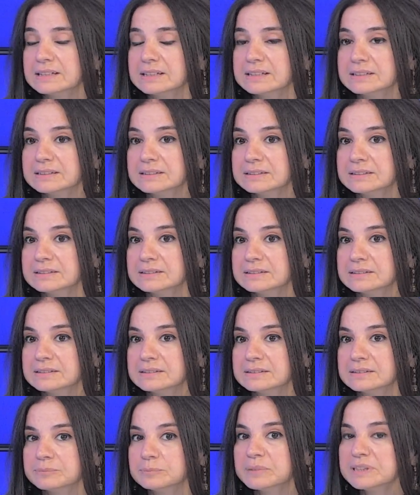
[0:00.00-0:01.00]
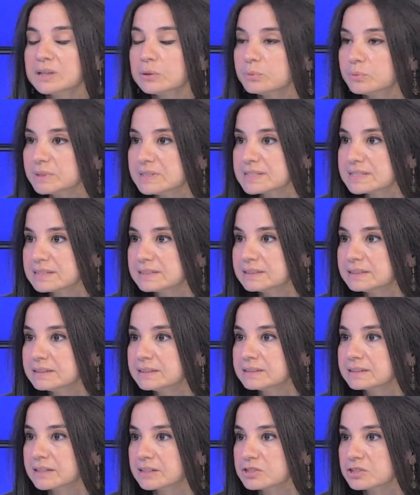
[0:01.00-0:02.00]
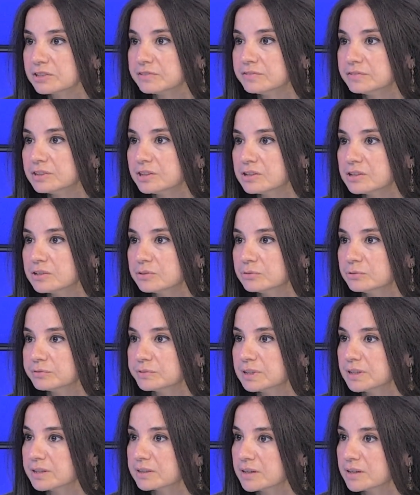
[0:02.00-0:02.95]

آه، من اول سنه كشفنا انه في